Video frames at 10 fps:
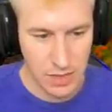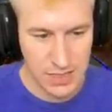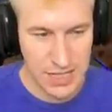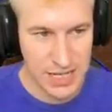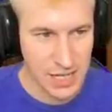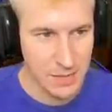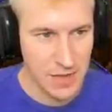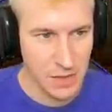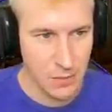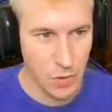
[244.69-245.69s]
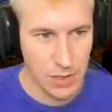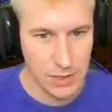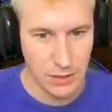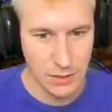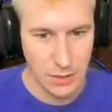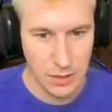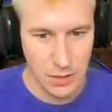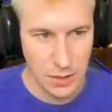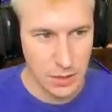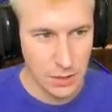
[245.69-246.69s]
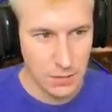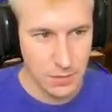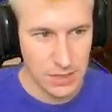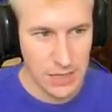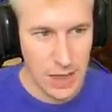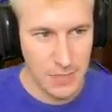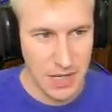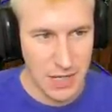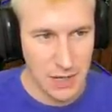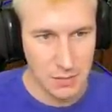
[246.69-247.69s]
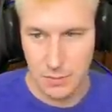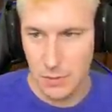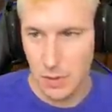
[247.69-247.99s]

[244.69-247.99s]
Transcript: te estás quemando a muerte. Mete la piña